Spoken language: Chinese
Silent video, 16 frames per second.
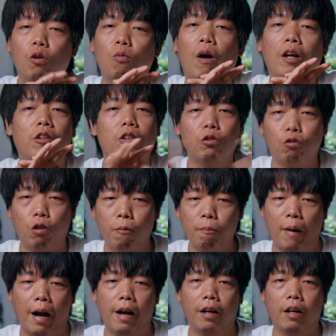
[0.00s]
就完全是
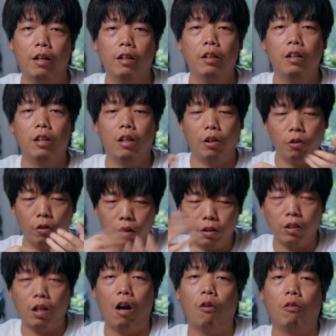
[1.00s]
全白的，然后有
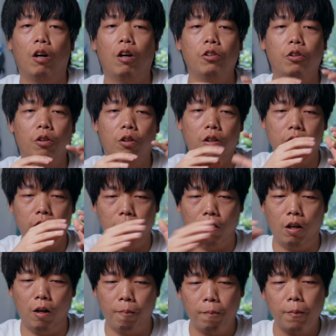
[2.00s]
个草，然后有一个这
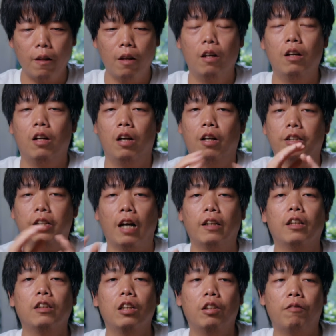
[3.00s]
个啊
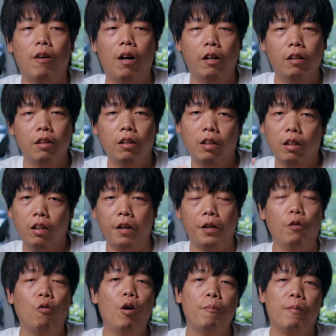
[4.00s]
墙在这个地方，
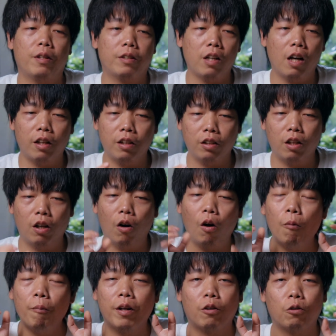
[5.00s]
肯定会比这样一个
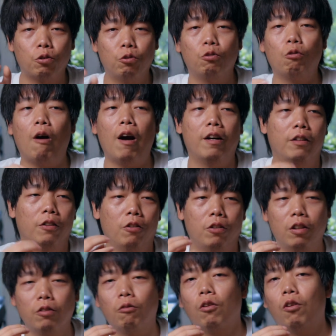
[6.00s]
后面有虚化的有
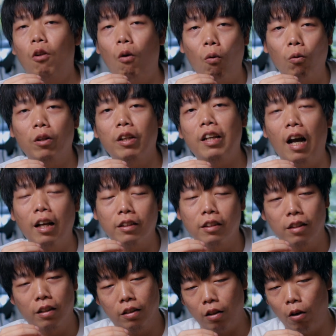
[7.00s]
各种楼的样
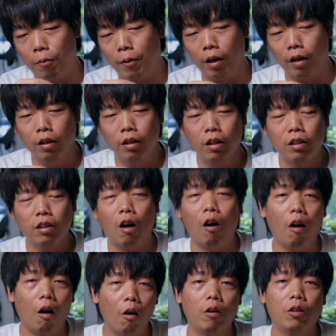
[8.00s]
子的照片要
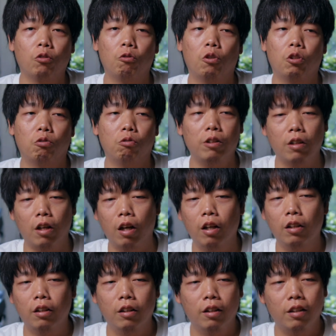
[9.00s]
好很多。所以
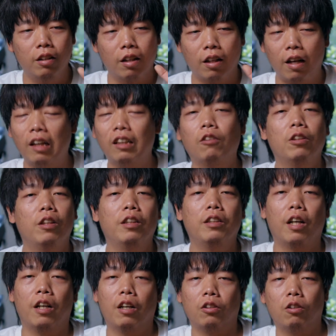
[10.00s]
呢，看到这一
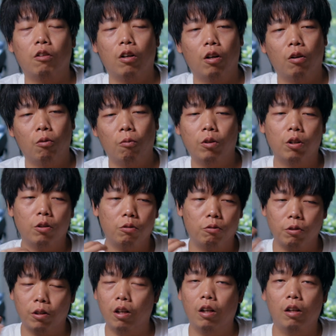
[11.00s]
点了之后呢，我就
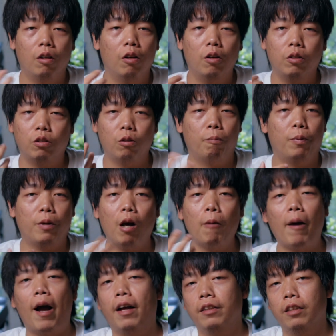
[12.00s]
觉得就不要
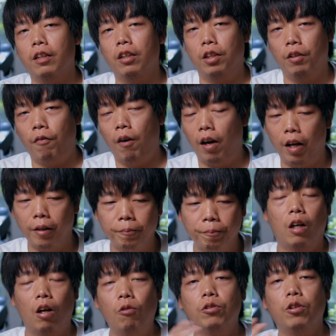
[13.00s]
拍这个地方了，
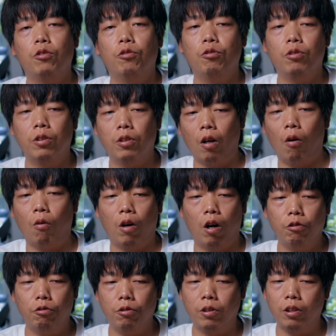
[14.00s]
然后我就去找，
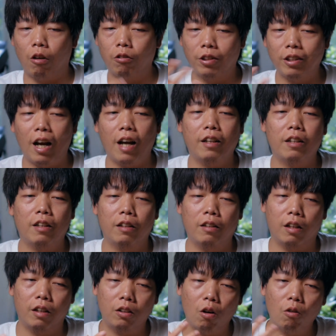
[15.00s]
然后去找下一个
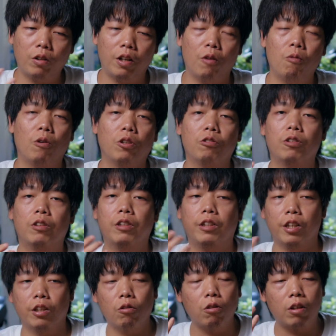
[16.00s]
能够给我就是
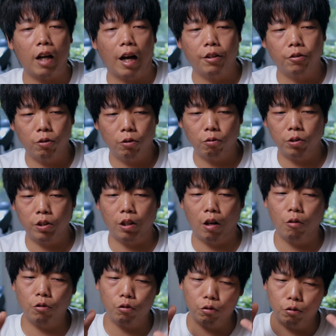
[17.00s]
节奏感觉的东西，
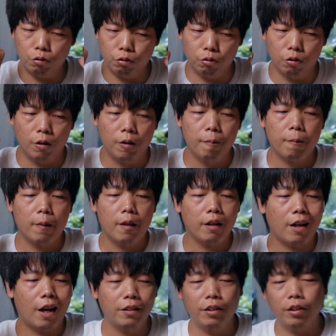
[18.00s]
然后我就去
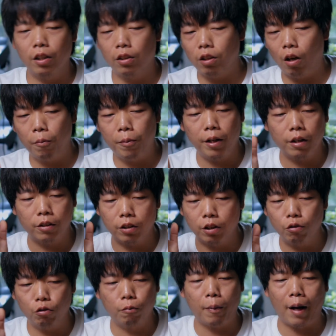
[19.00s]
看这些照片，
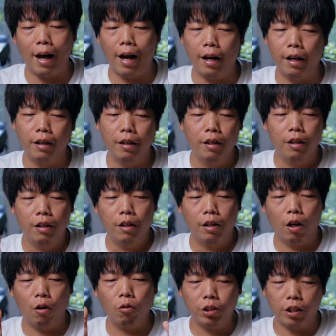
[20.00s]
真的去拍。
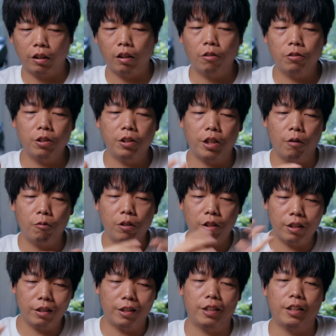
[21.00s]
然后我想到之前我
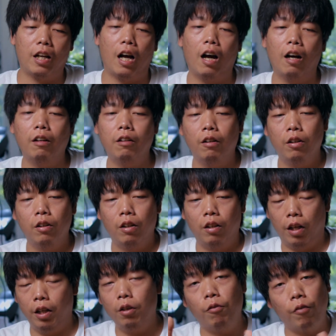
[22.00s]
那个墙，
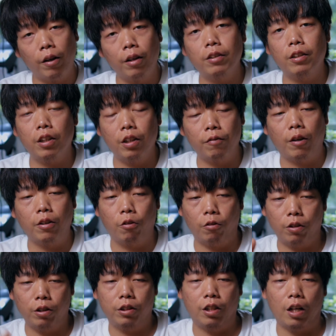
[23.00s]
哎，发现这个地方
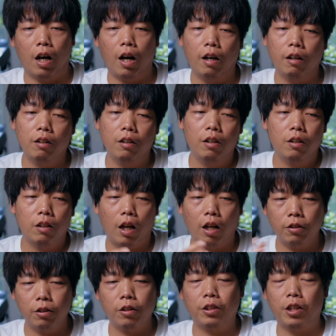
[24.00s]
有一个墙，
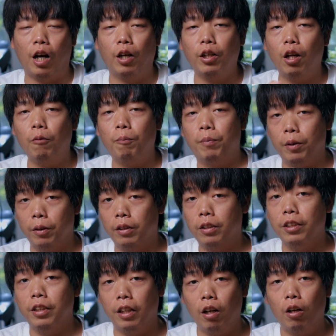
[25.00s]
它这个墙要比
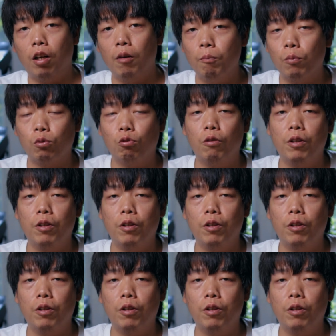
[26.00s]
之前要更不